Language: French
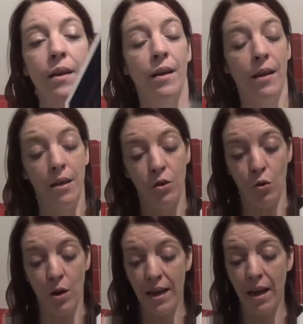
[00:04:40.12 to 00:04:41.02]
et
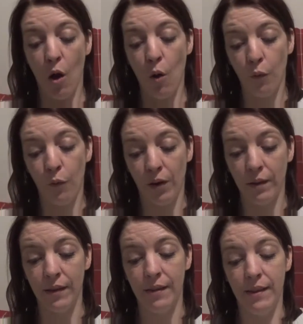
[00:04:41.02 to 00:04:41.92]
je l'ai
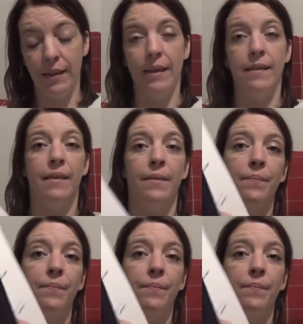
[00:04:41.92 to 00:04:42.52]
enfin dédicacé.